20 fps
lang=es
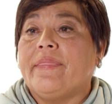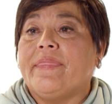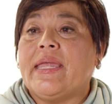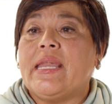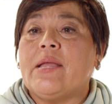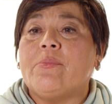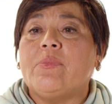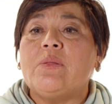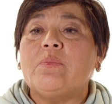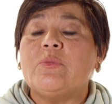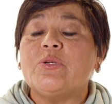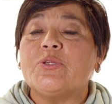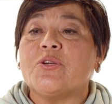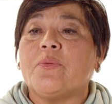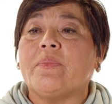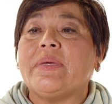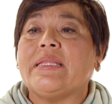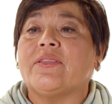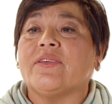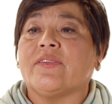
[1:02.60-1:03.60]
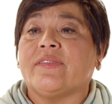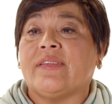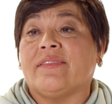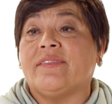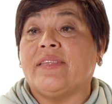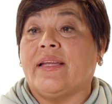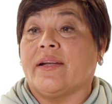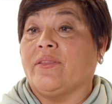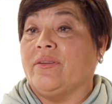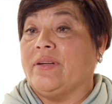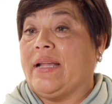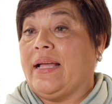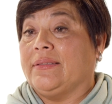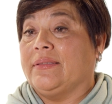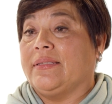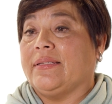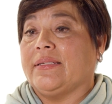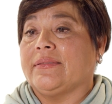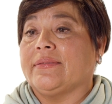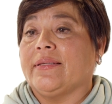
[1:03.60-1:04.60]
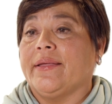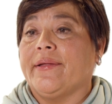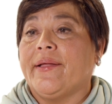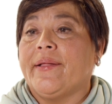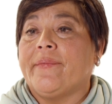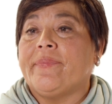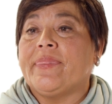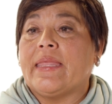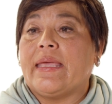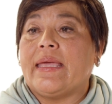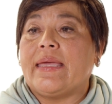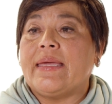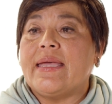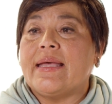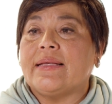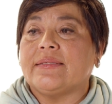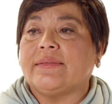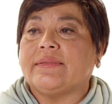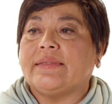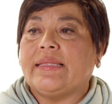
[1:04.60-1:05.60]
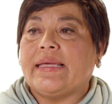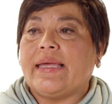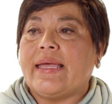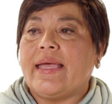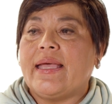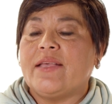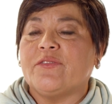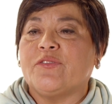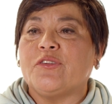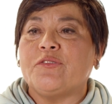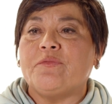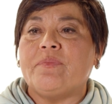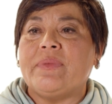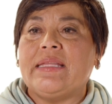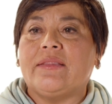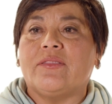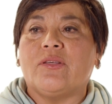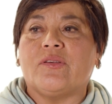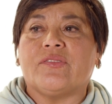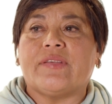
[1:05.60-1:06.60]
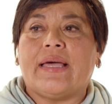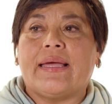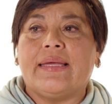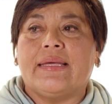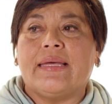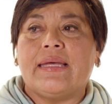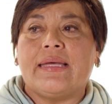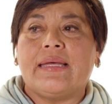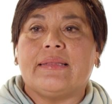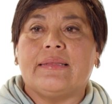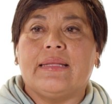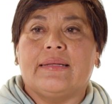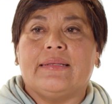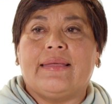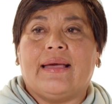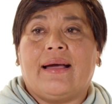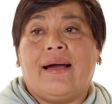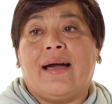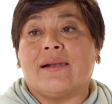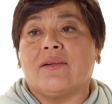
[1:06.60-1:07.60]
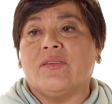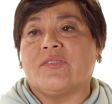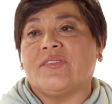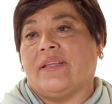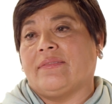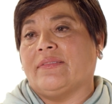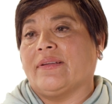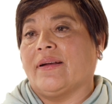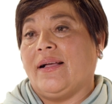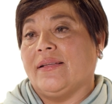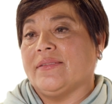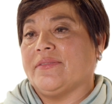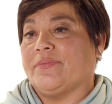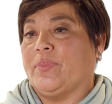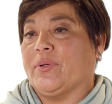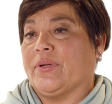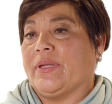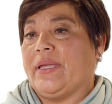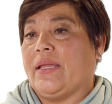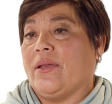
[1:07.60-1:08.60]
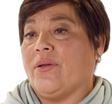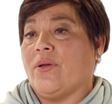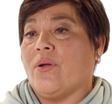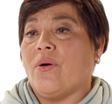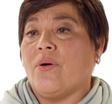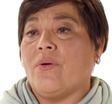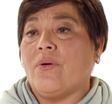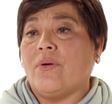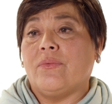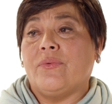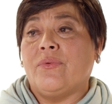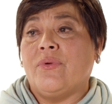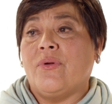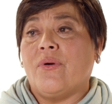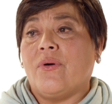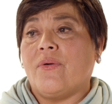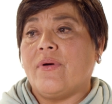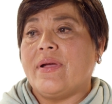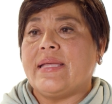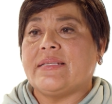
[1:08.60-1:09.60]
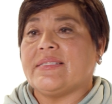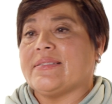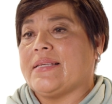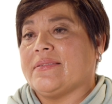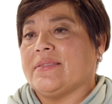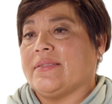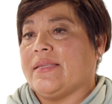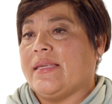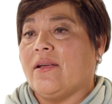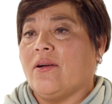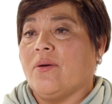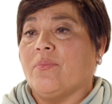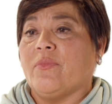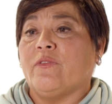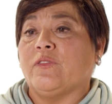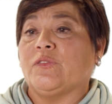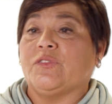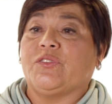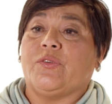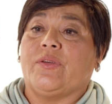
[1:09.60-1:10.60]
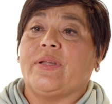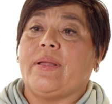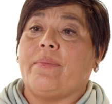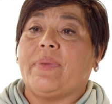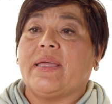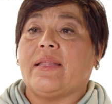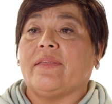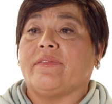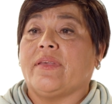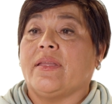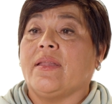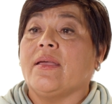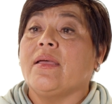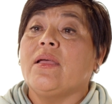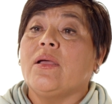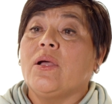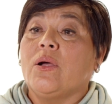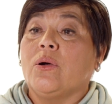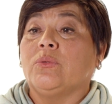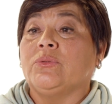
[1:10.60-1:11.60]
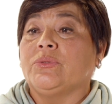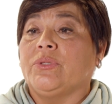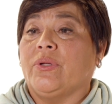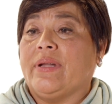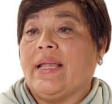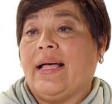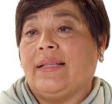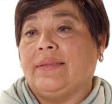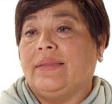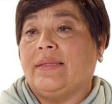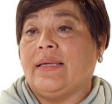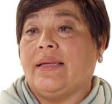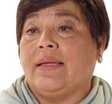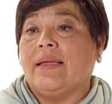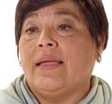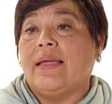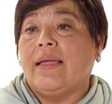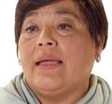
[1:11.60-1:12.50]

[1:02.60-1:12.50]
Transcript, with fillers: Tenemos muchos mitos en ser donantes. Y este, esos mitos hay que dejarlos atrás porque no, no es así como funciona para ser un donante.